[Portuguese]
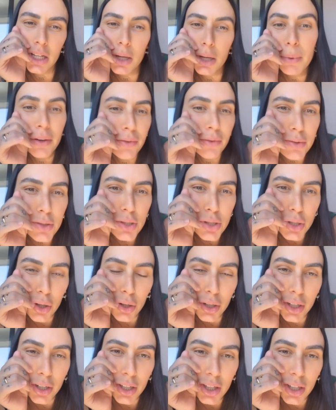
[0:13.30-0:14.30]
Como é que
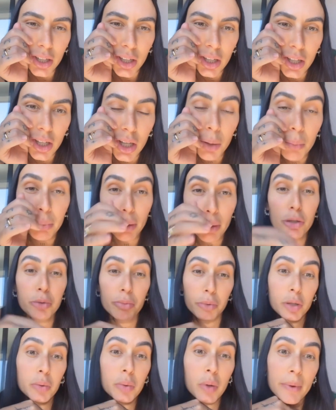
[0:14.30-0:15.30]
funciona? Porque os
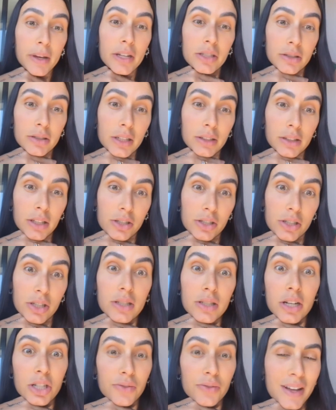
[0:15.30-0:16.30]
meus bebês de 30
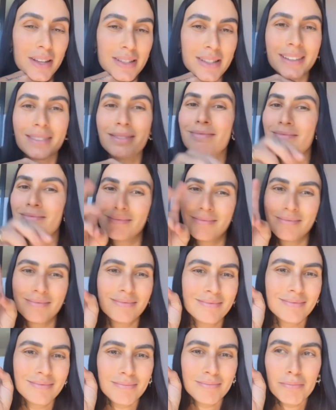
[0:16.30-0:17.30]
dias, eles fazem
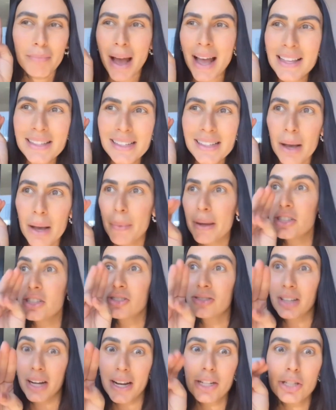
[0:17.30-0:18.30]
basicamente
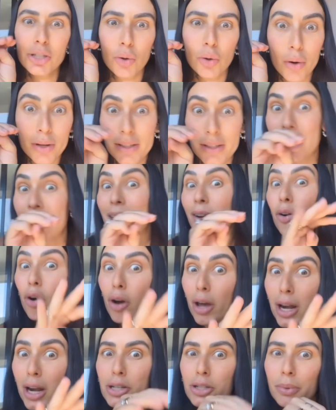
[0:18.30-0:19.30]
três coisas.
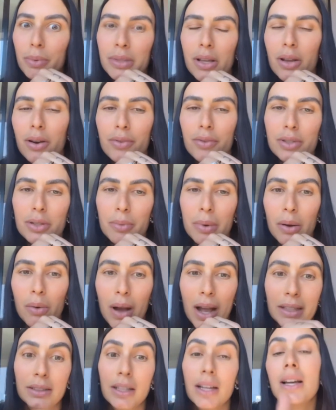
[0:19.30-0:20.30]
Agora eles começaram a fazer uma
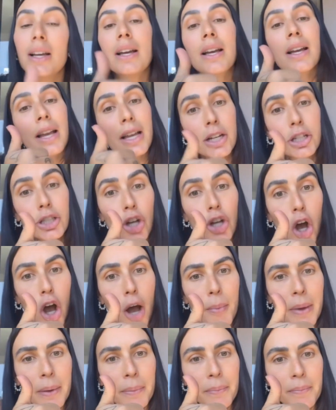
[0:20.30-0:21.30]
quarta. Eles
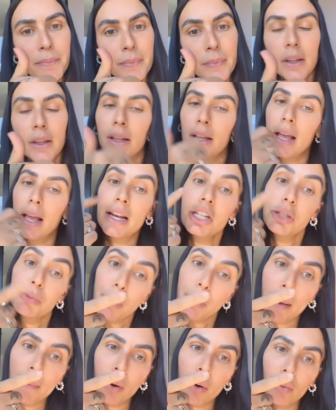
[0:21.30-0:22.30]
dormem, eles
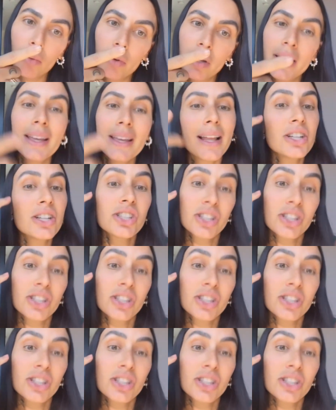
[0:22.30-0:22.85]
mamam e eles